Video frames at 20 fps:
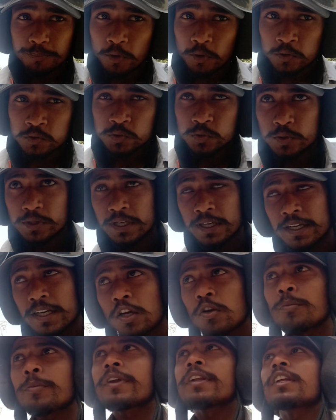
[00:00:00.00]
हम पहुंच चुके हैं
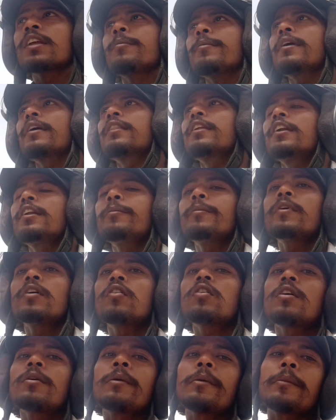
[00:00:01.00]
टाउन पार्क के बैक साइड
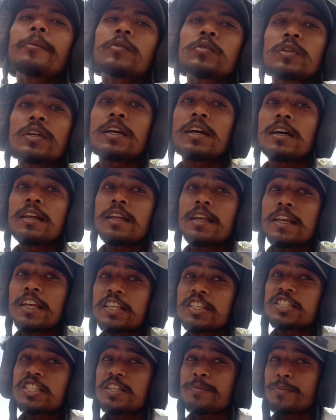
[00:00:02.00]
में और हम आपको दिखा
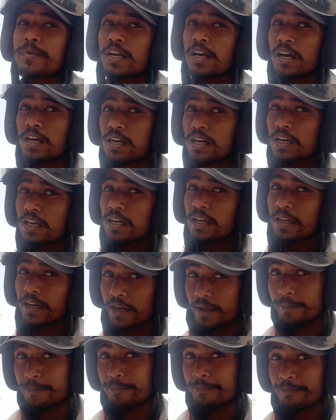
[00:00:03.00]
रहे हैं जिम खाना
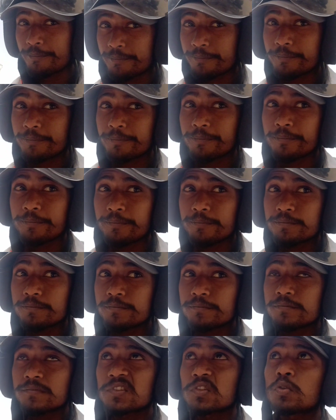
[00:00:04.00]
क्लब
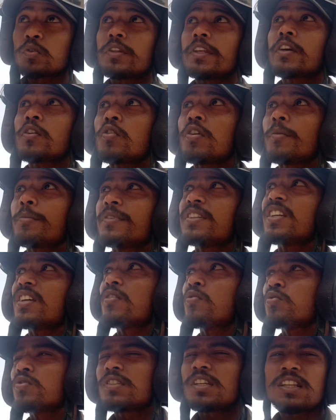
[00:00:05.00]
तो देखो आप
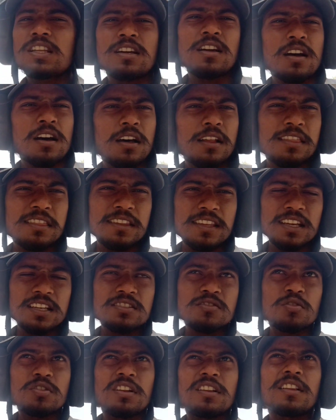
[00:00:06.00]
ये कुछ ज़्यादा खास नहीं है
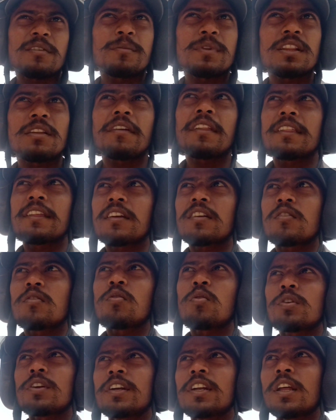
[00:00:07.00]
एक छोटा सा मतलब ऐसे
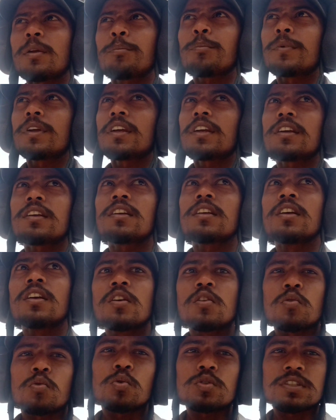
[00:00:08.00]
कोठी टाइप में है
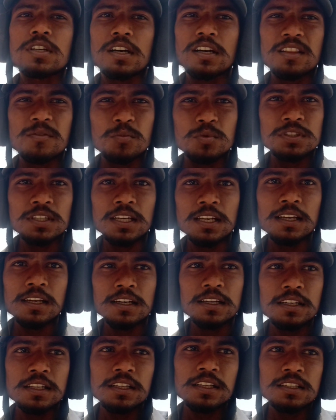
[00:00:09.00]
कुछ खास मुझे
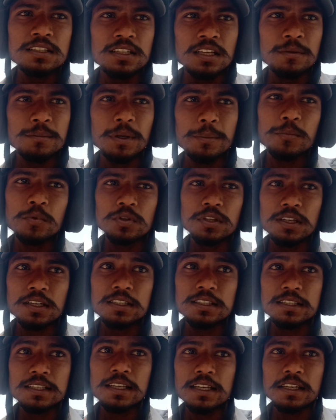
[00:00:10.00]
लगा नहीं हम आपको
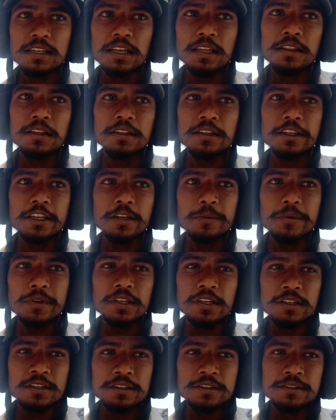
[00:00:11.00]
दिखा देते हैं कि कैसा दिखने में